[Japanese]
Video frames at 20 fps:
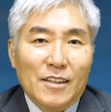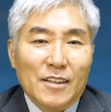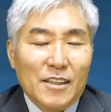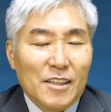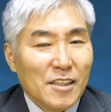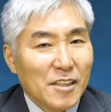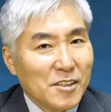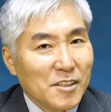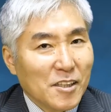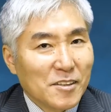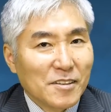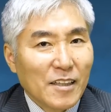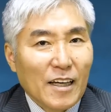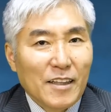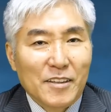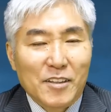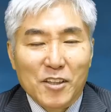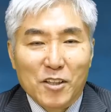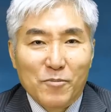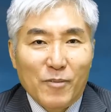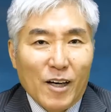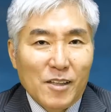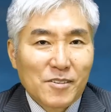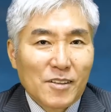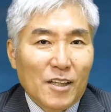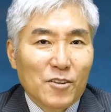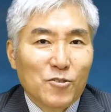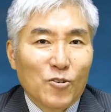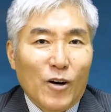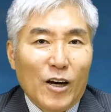ひいじいさんひいばあ
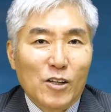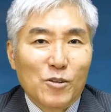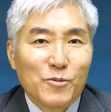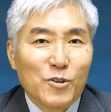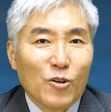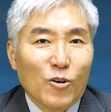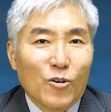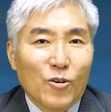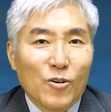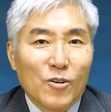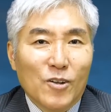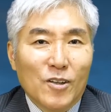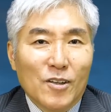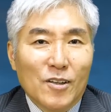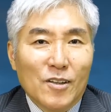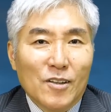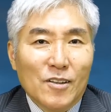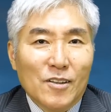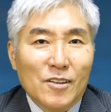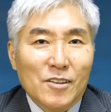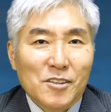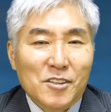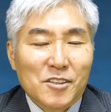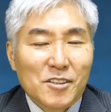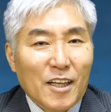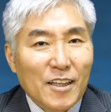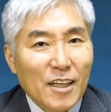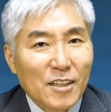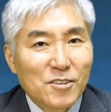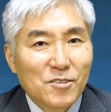さんの歩みを知
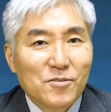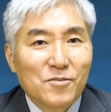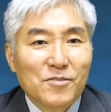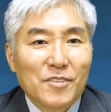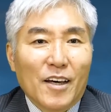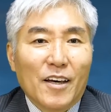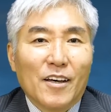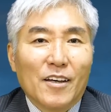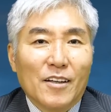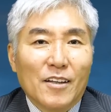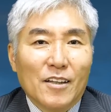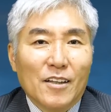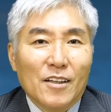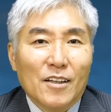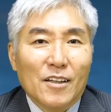らなくって